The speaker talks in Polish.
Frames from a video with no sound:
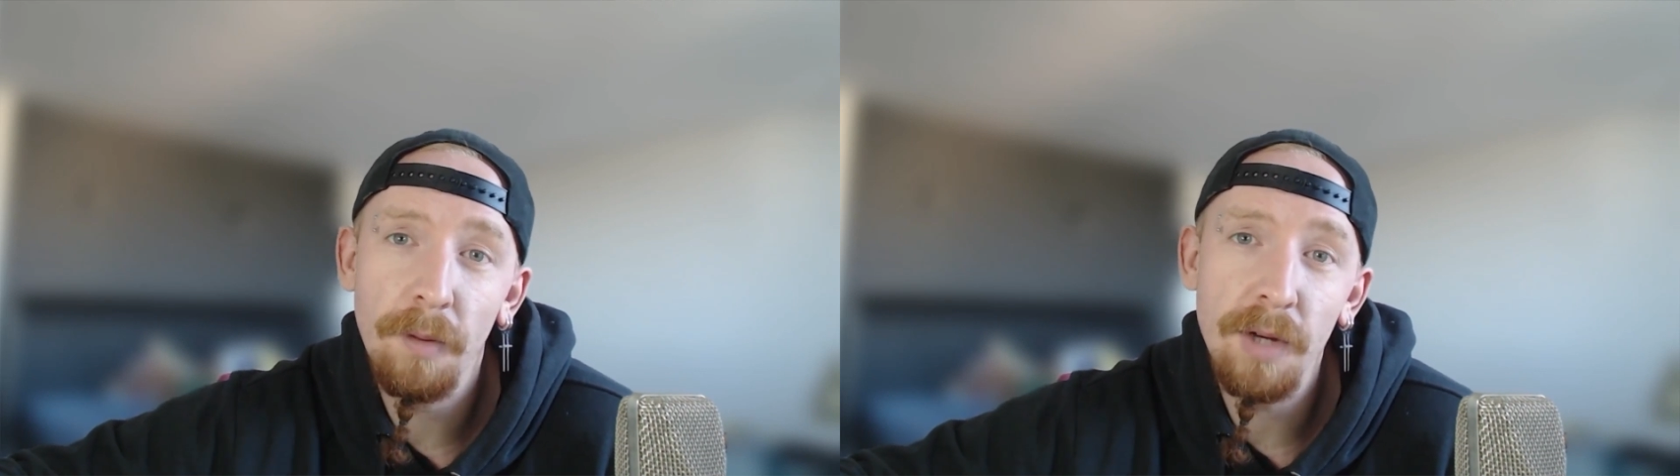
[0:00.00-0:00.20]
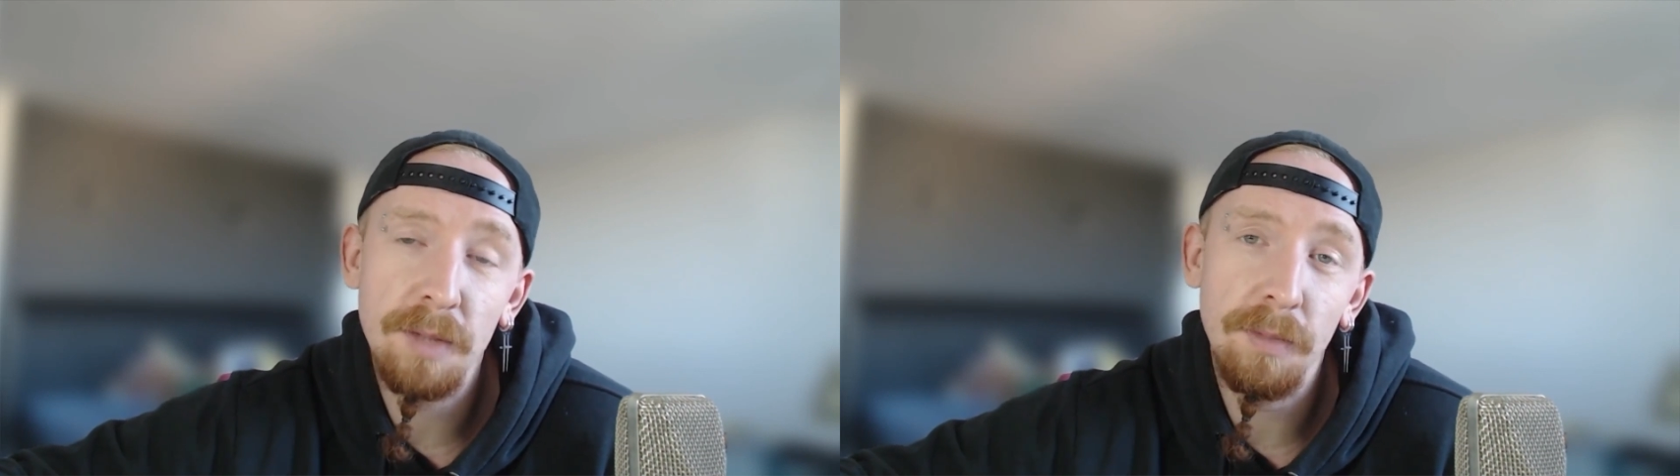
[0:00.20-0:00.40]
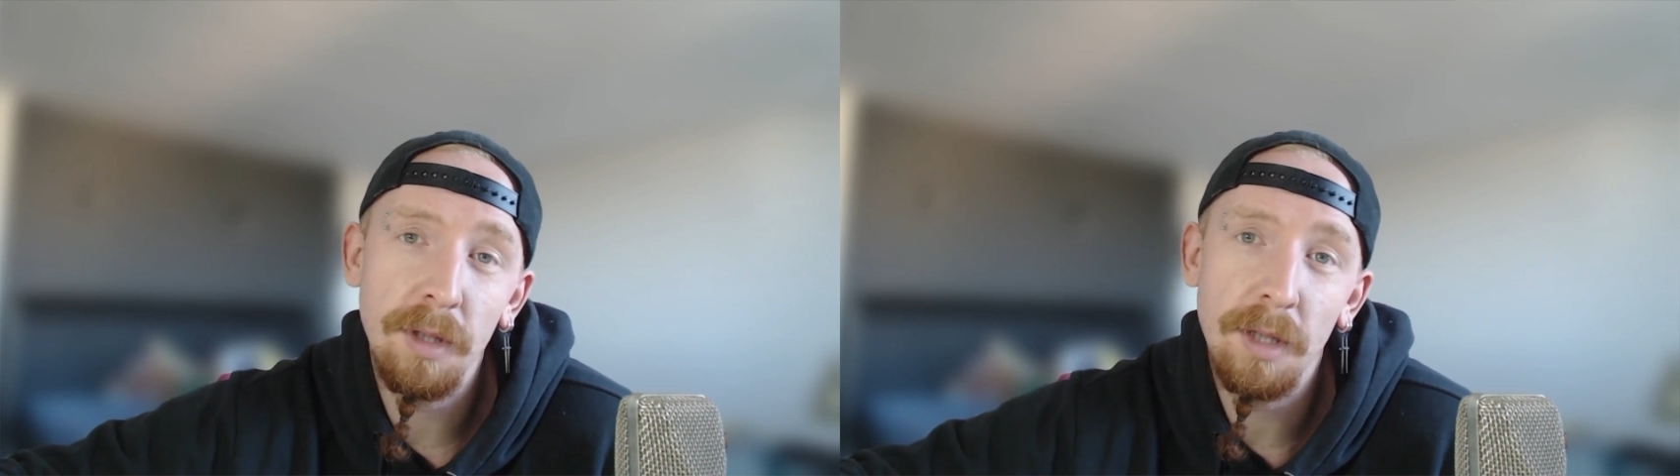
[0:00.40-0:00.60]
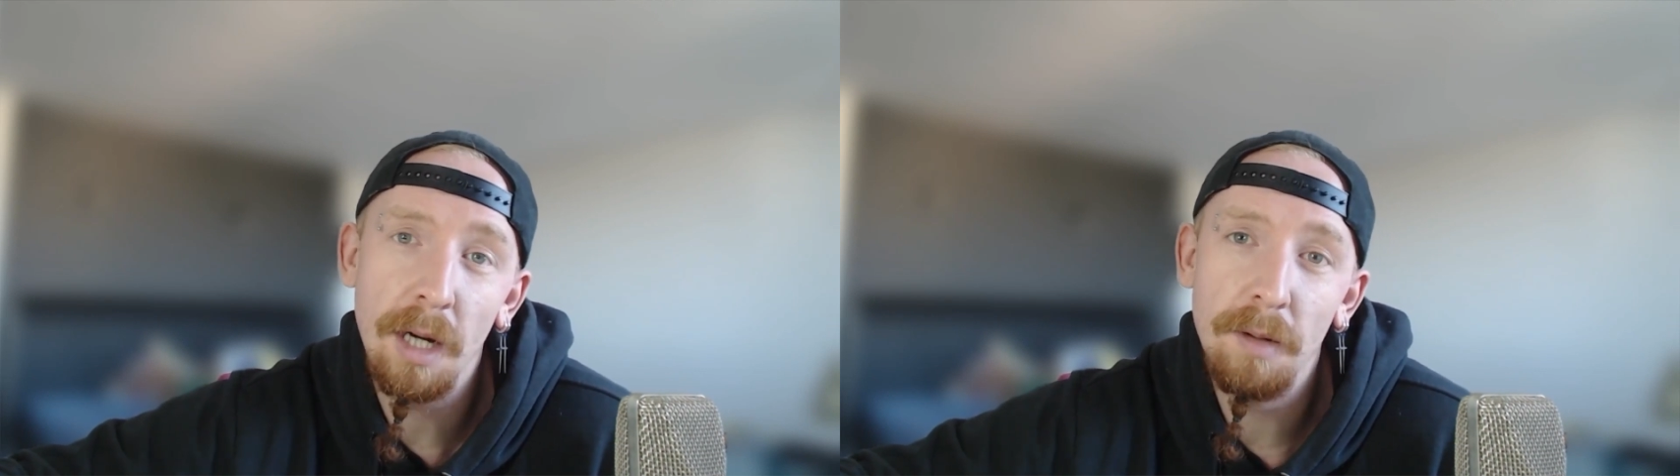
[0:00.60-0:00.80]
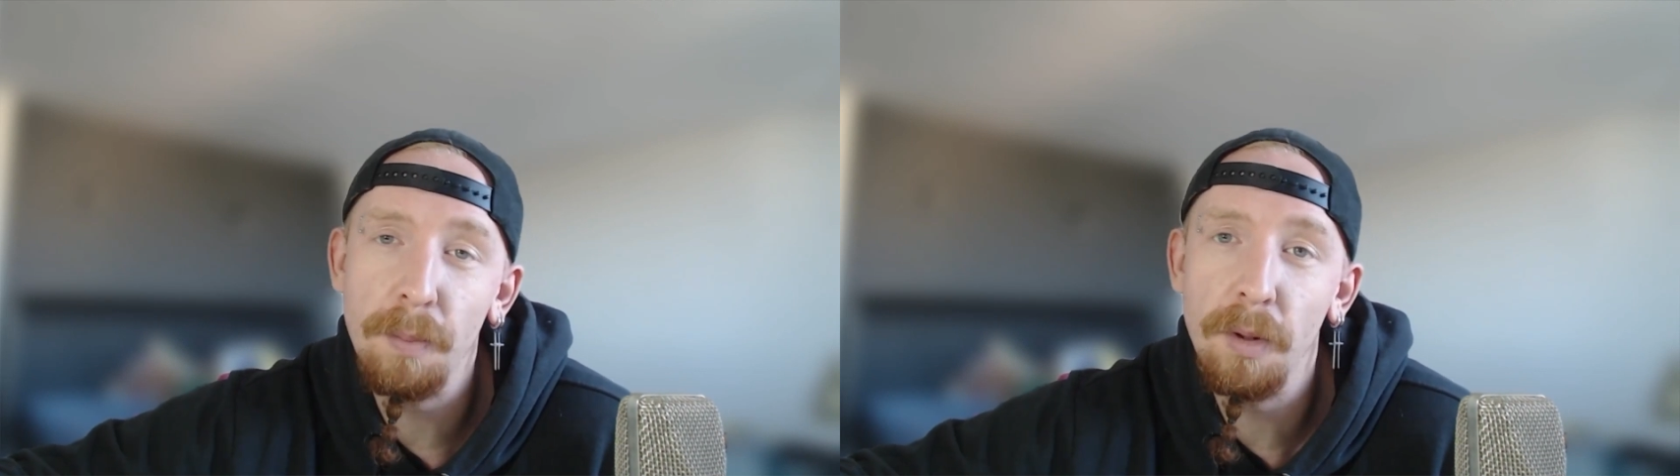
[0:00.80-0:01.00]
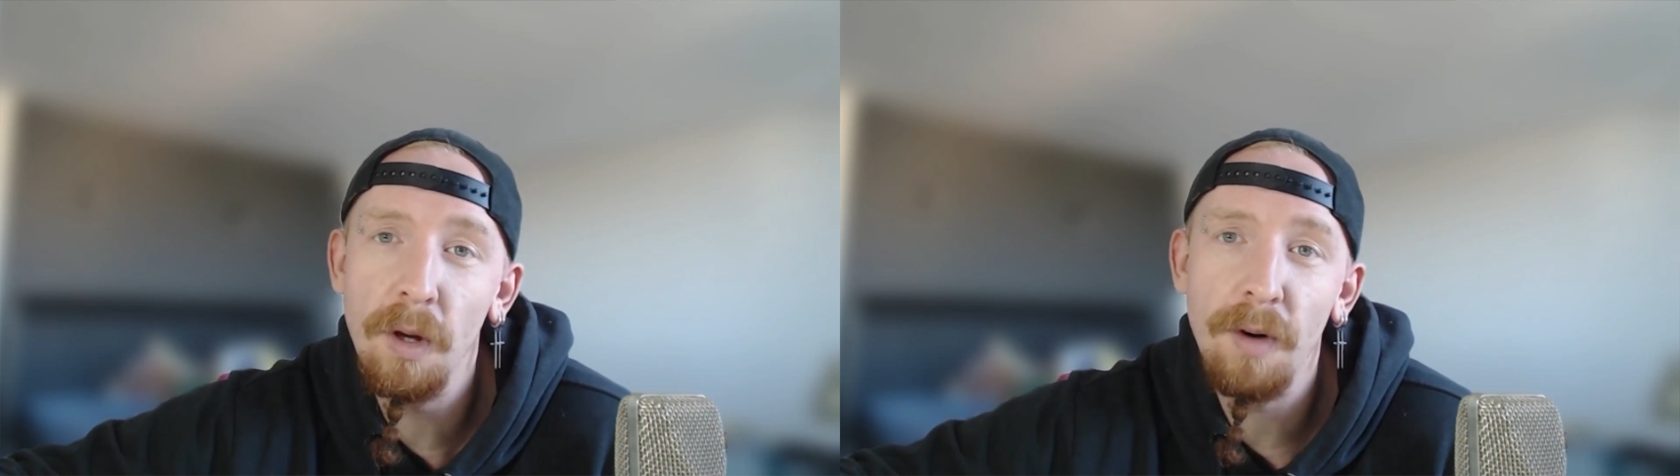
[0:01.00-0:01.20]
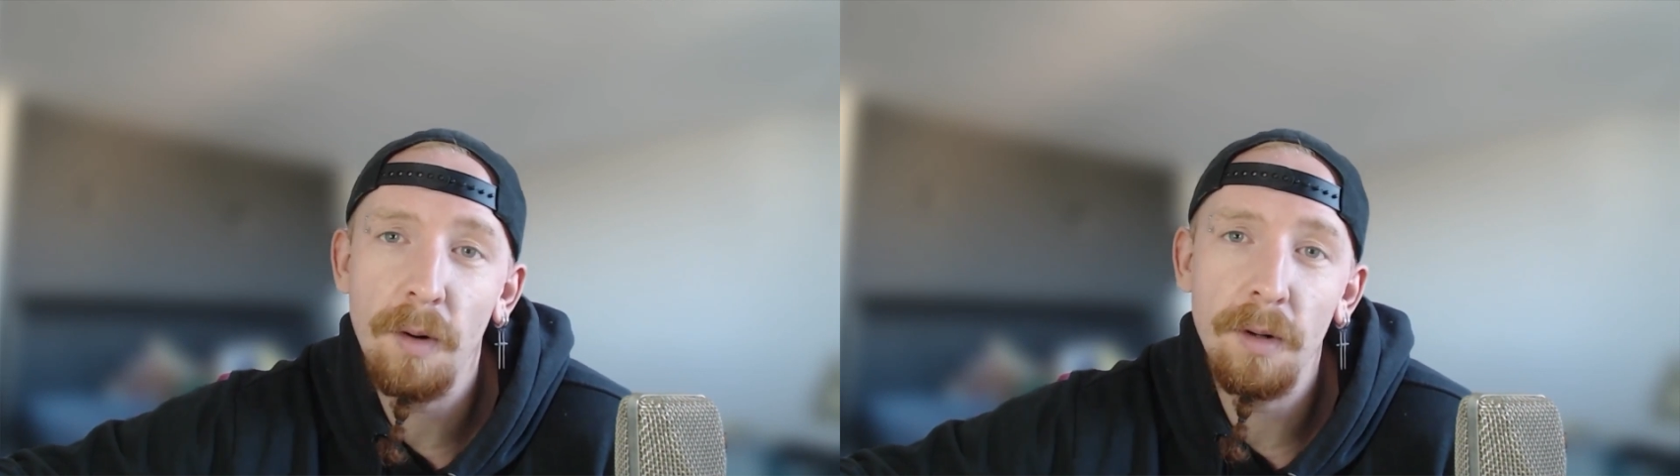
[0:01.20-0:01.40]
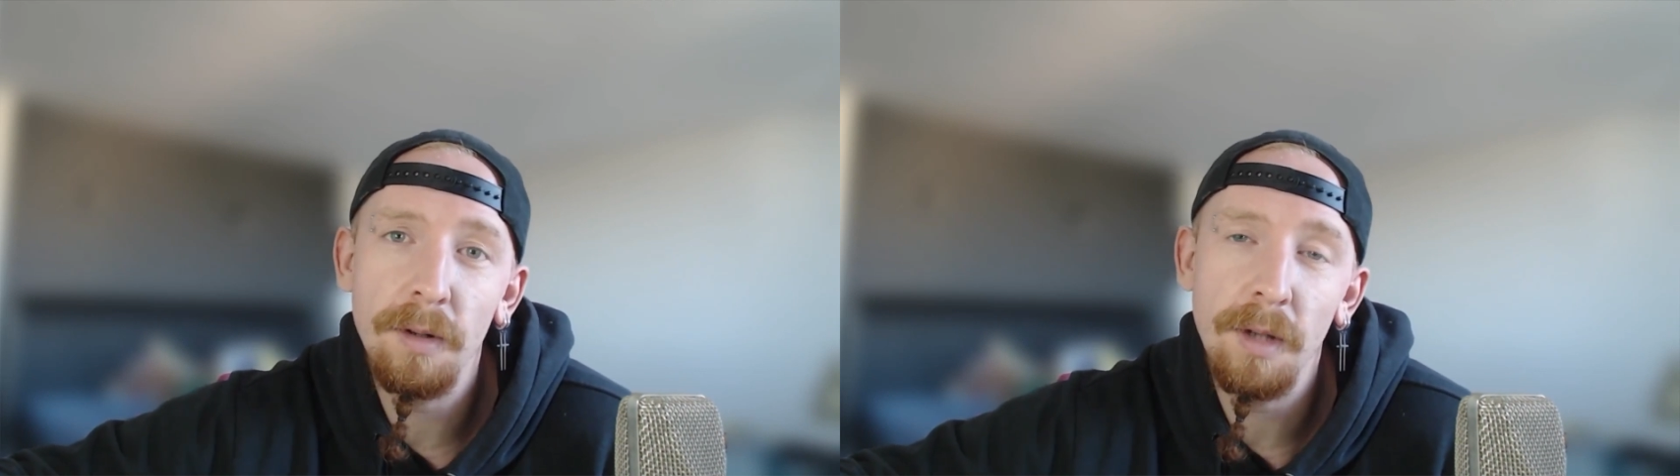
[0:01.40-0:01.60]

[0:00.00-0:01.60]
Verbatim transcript: powiedzmy tak proponował,